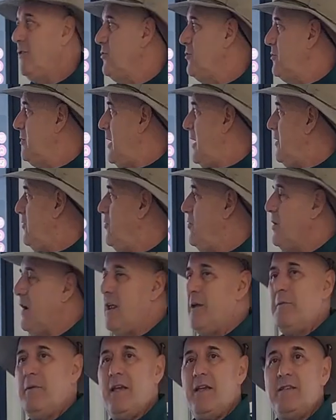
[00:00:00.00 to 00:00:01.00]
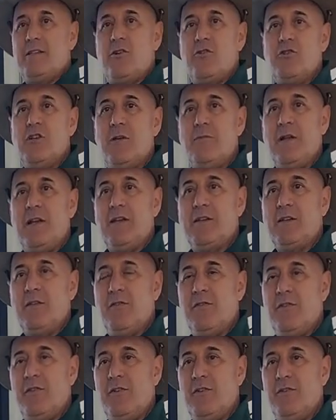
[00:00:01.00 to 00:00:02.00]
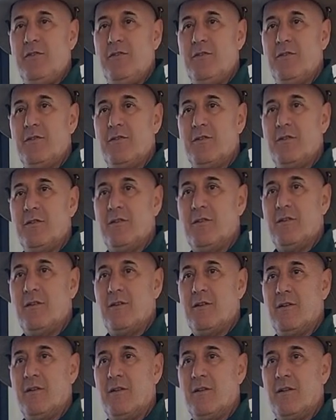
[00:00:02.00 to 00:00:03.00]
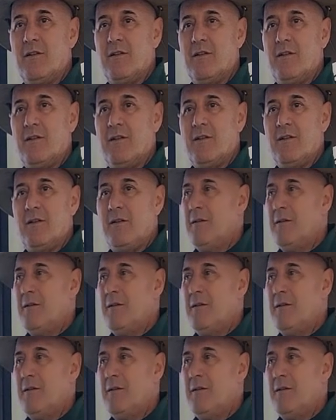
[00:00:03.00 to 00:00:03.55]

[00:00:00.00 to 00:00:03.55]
¿Algo, ¿Algo que veáis que os llame la atención? Eh,